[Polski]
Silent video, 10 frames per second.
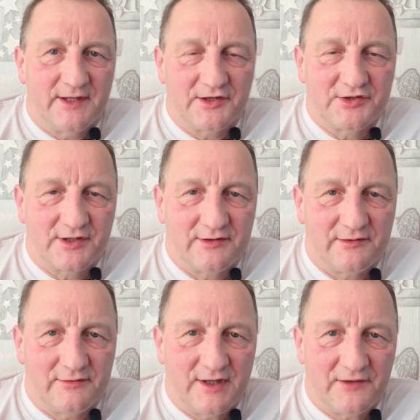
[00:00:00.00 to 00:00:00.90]

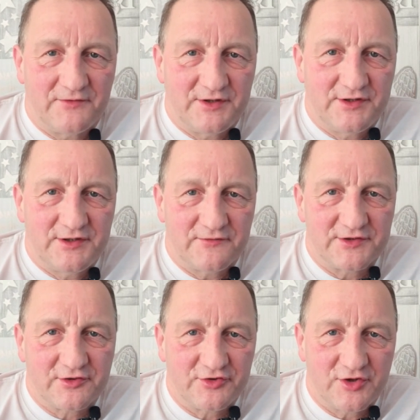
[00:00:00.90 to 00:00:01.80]
Także jak widzicie,
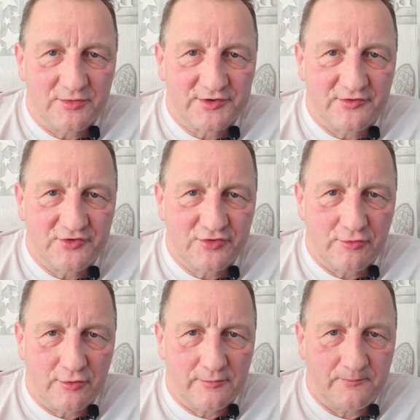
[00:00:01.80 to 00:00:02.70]
wszystko się dobrze
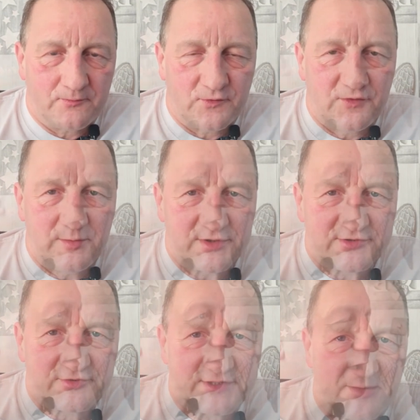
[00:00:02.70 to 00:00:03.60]
skończyło. Film
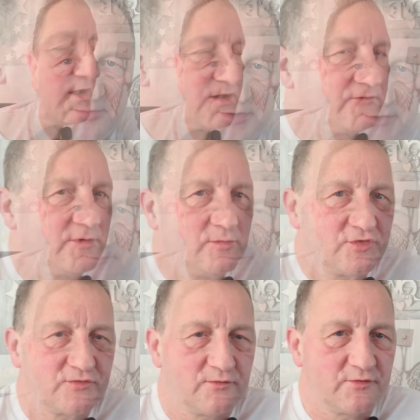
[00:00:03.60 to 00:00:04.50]
jest dostępny.
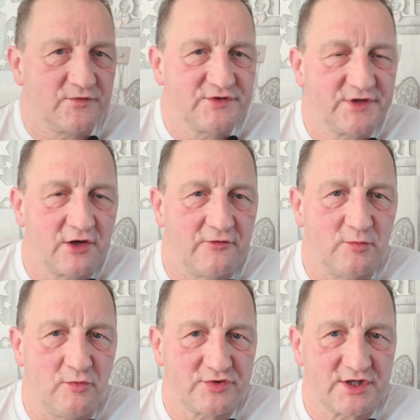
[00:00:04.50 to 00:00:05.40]
Z tego
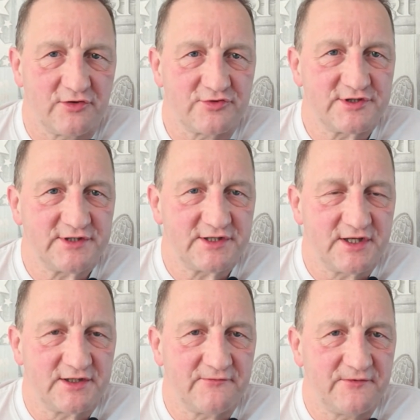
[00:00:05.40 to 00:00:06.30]
filmu można
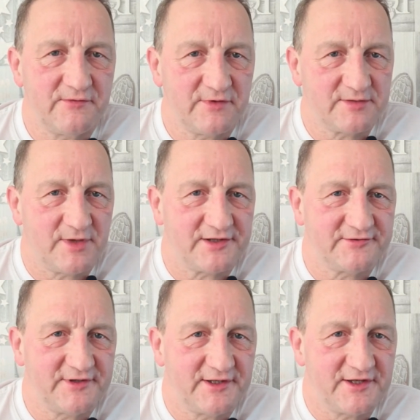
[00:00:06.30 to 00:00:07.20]
korzystać. Na ten film Was
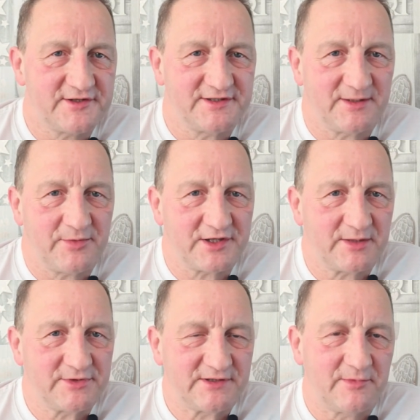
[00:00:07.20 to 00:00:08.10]
bardzo serdecznie
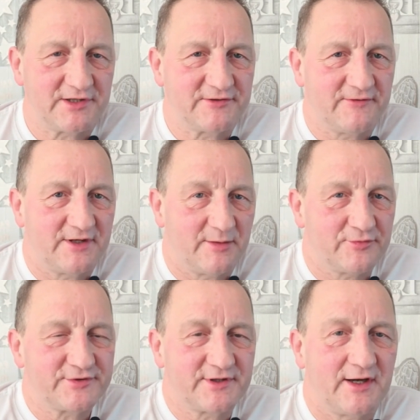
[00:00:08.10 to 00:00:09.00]
zapraszam. Jest bardzo
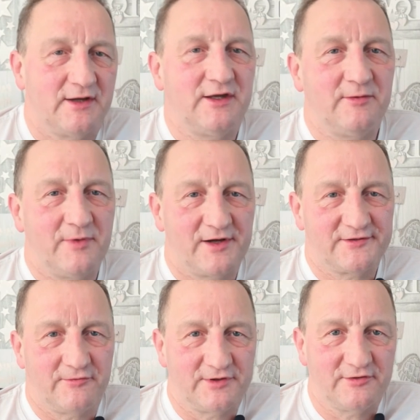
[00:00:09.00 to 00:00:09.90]
fajna muzyka i
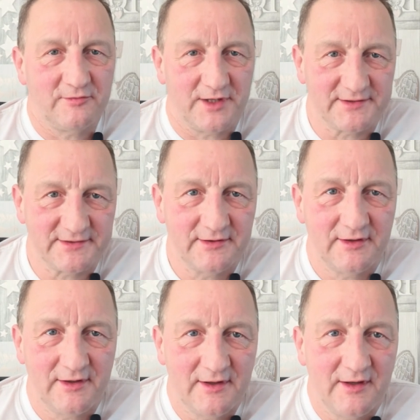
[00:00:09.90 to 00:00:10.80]
bardzo ładne obrazy.
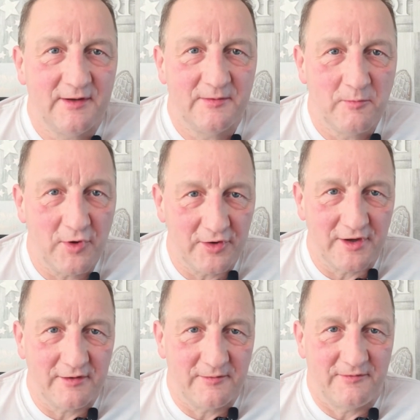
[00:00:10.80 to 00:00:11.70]

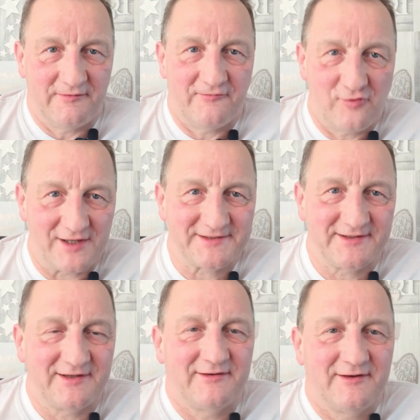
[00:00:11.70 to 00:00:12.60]
Moje,
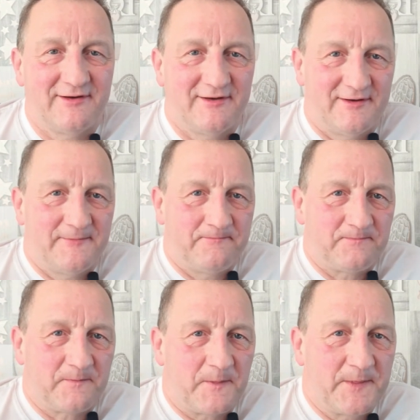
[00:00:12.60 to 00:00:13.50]
własne.
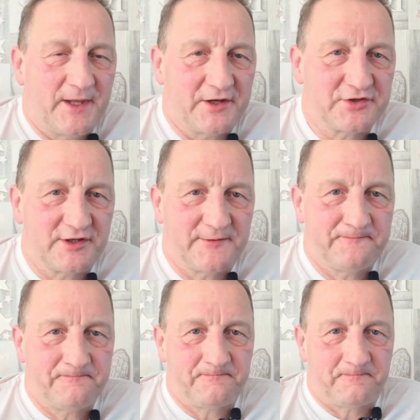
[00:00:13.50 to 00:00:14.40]
Także